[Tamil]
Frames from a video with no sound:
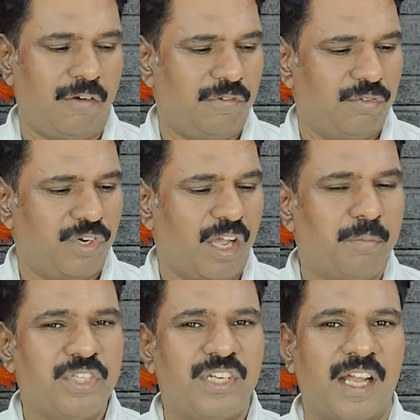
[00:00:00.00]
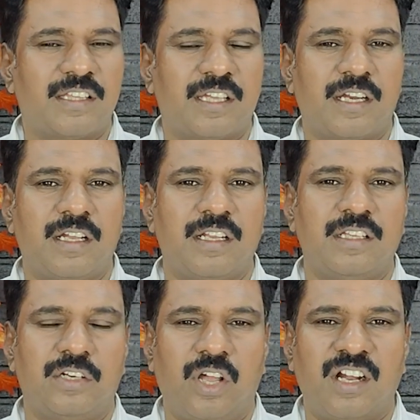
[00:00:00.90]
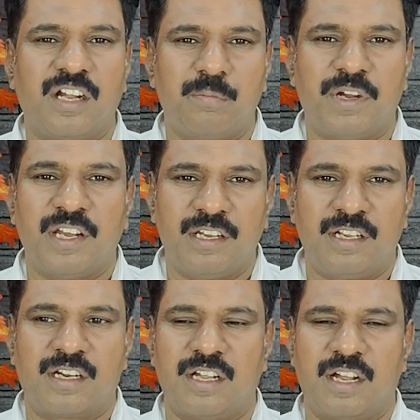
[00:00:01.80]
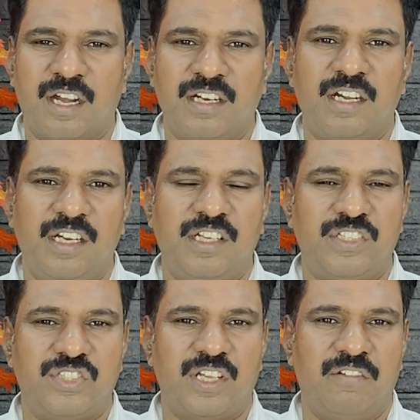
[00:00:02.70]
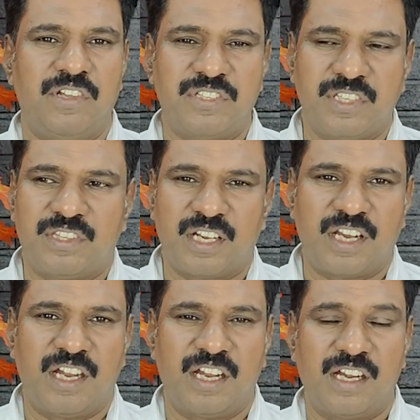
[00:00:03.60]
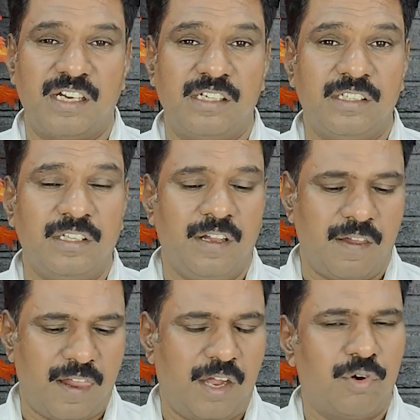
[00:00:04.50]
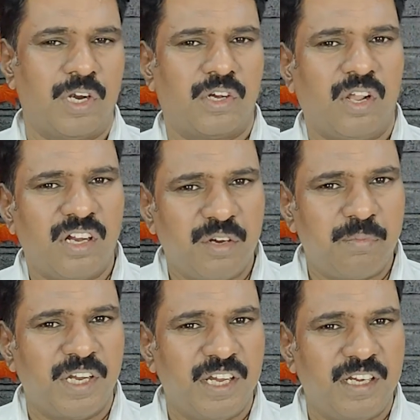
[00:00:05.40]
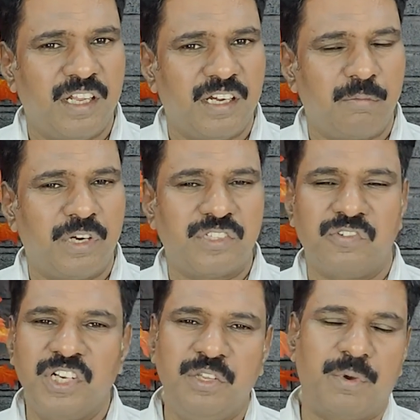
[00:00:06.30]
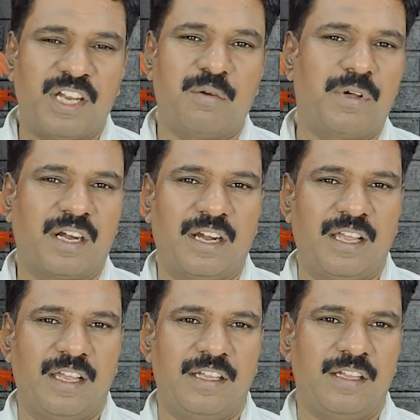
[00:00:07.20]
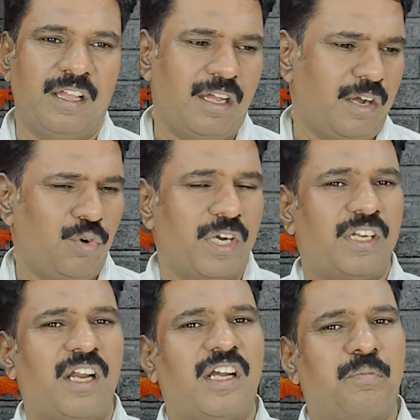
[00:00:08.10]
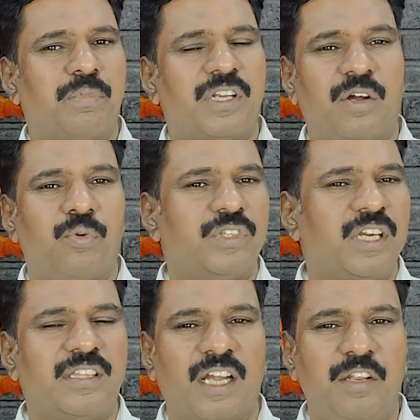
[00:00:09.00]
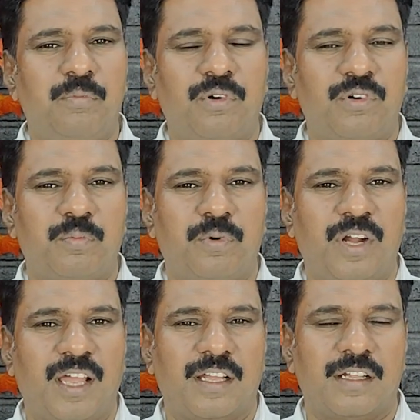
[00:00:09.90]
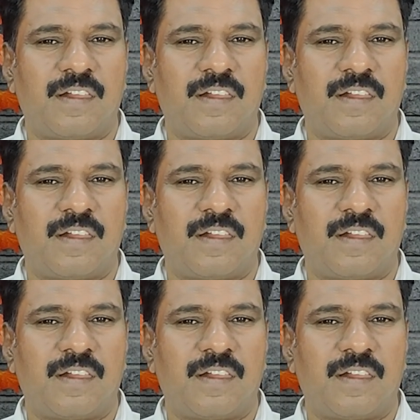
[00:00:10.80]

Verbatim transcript: அவனுடைய அபிஷேகத்தை கெடுக்கிறது டார்கெட் பண்ணிகிட்டே இருக்கான் கண்களின் இச்சை வேசித்தன எண்ணங்கள் அவனை டார்கெட் பண்ணிகிட்டே என்ன பண்ணிச்சு விழுந்து போயிட்டான் பாருங்களேன் அவனை டார்கெட் பண்ணான் உதறி தள்ளி போட்டு போல